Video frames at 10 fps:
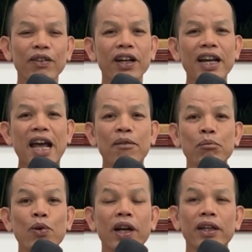แต่ว่าการ
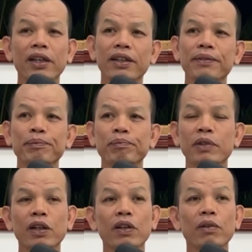บวชนี่
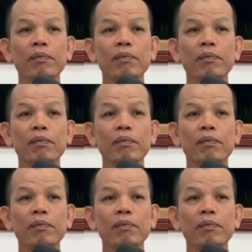มันก็